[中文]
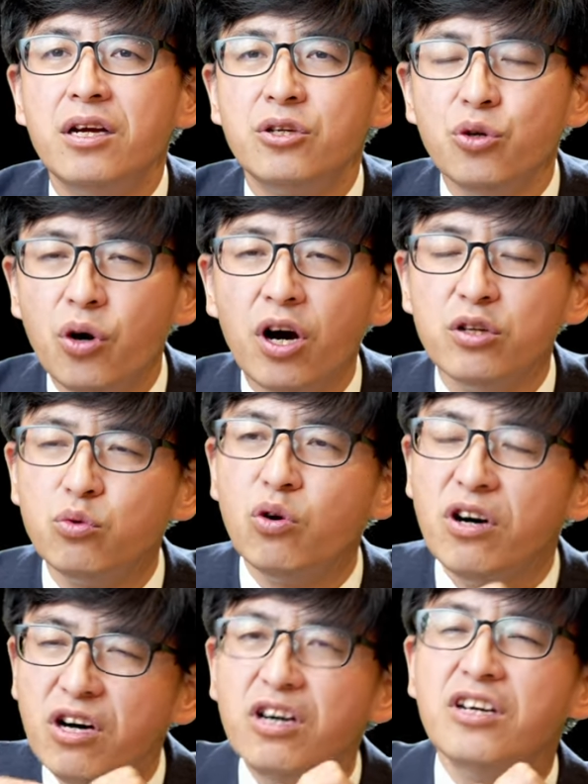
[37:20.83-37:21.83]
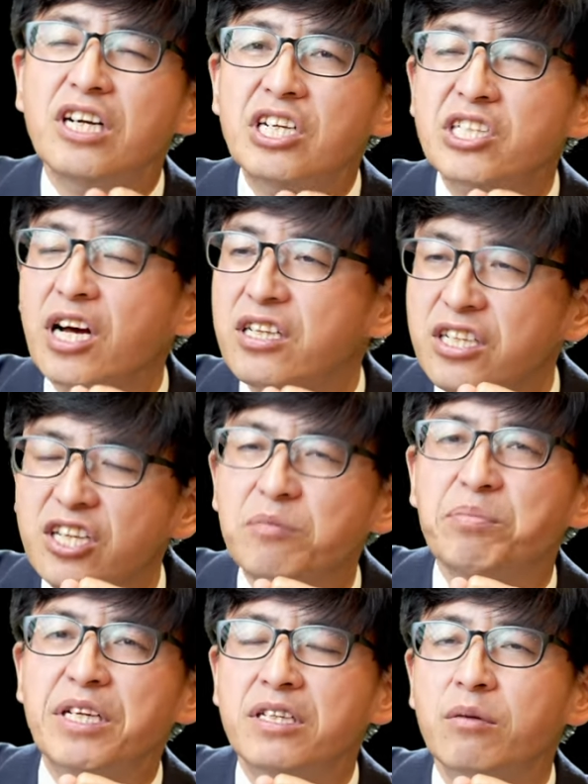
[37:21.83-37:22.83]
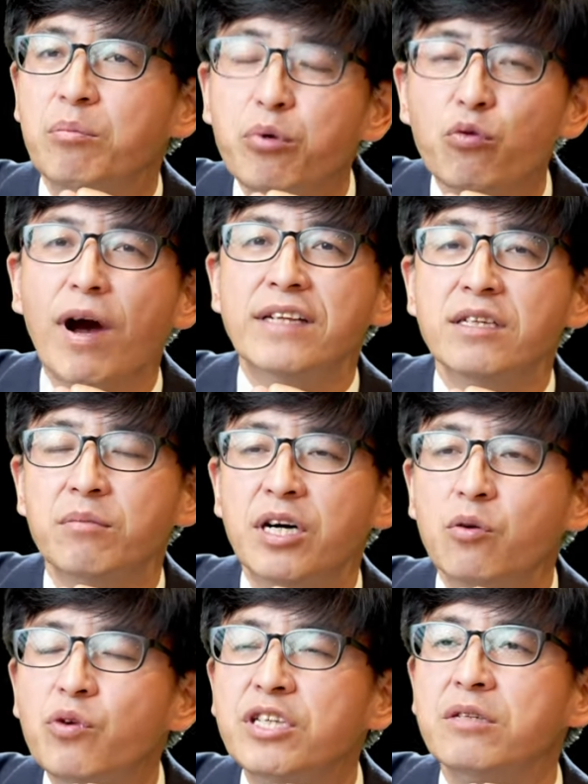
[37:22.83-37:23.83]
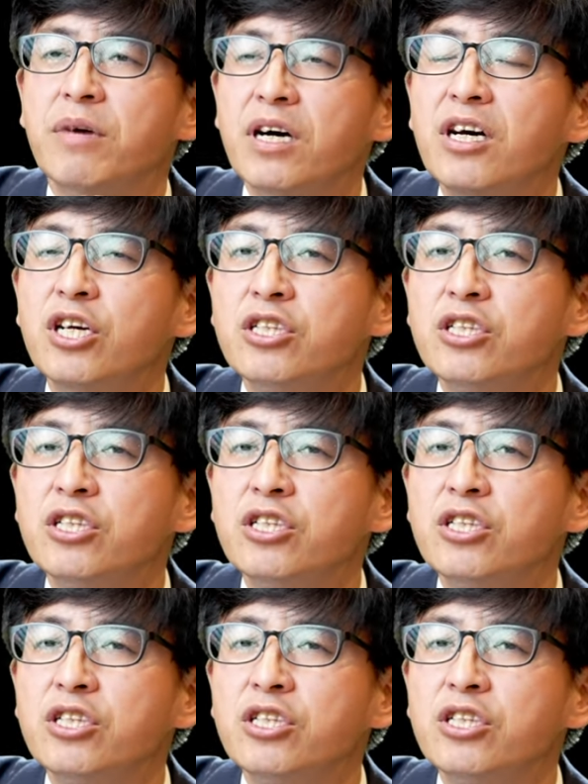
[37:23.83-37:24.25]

有很多恶人，上帝任凭他们不管他们，为什么？